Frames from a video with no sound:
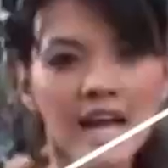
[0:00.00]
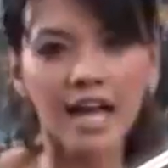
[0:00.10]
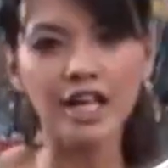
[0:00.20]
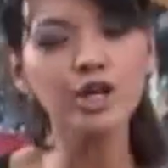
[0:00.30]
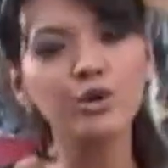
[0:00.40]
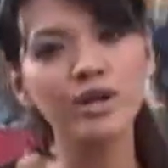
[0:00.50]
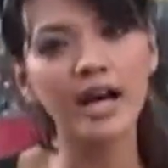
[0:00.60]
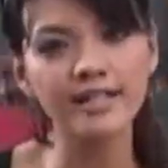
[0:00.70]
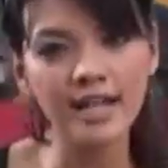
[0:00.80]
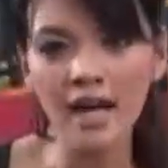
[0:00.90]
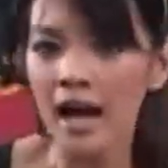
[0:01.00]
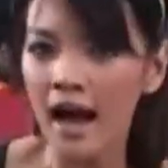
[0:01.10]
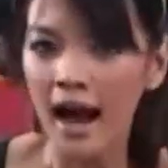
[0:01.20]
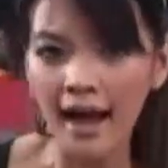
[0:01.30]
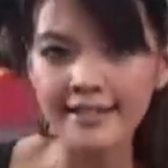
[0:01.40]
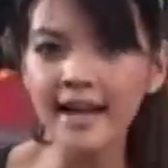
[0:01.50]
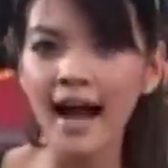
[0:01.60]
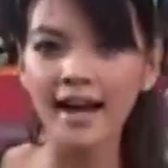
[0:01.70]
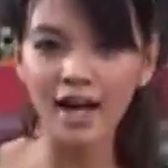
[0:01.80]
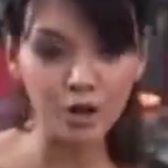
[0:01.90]
Ini gunanya
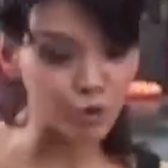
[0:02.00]
hanya agar